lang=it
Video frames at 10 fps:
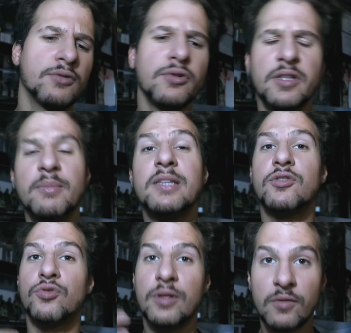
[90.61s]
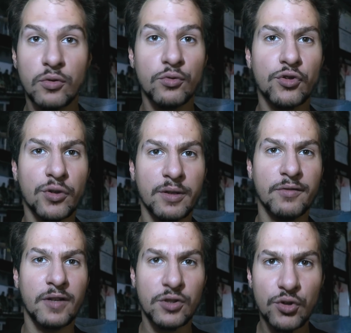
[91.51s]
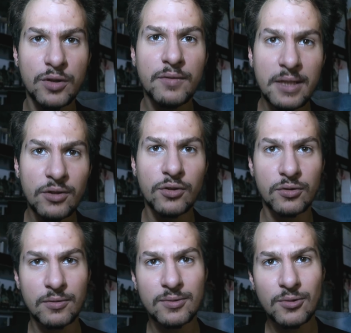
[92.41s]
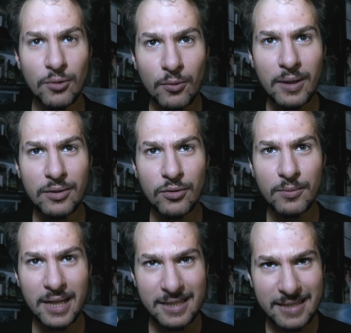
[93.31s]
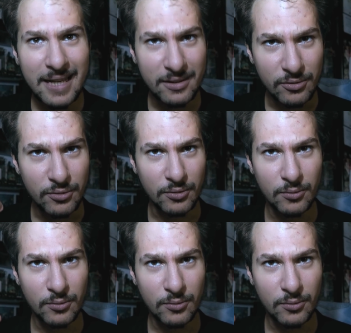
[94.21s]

Solitamente su Revolution faccio i video solo quando me la sento,